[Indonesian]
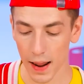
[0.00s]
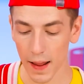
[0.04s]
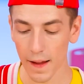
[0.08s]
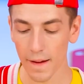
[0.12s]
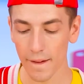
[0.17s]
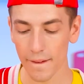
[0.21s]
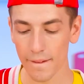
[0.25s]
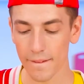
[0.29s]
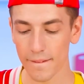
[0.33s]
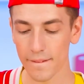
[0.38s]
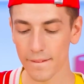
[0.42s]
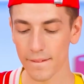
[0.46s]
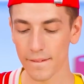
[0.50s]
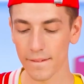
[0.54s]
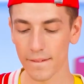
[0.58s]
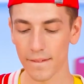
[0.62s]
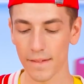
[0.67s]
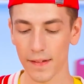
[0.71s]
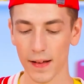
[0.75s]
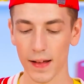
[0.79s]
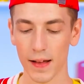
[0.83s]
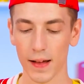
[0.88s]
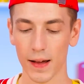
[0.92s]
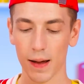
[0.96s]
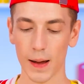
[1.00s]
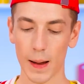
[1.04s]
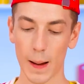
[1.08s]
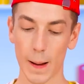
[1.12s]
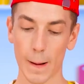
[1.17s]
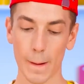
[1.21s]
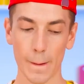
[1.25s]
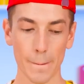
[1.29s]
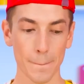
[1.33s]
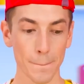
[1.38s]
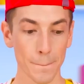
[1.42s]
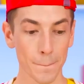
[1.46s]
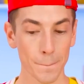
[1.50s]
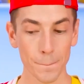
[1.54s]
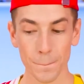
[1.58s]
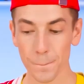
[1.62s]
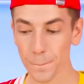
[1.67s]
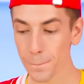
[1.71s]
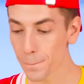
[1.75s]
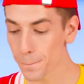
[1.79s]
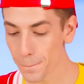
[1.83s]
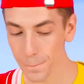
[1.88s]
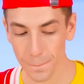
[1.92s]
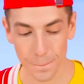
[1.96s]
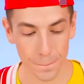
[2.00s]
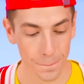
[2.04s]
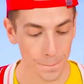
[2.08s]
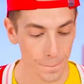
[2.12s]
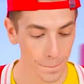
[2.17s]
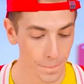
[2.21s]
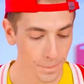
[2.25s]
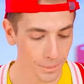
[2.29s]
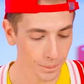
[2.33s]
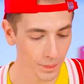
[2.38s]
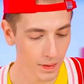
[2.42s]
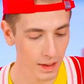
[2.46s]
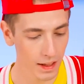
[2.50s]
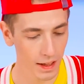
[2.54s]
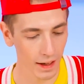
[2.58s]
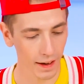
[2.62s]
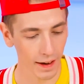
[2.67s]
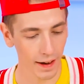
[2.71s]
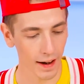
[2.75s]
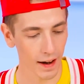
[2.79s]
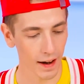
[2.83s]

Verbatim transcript: Nah, sudah siap. Jadi, sepertinya masih ada minyak di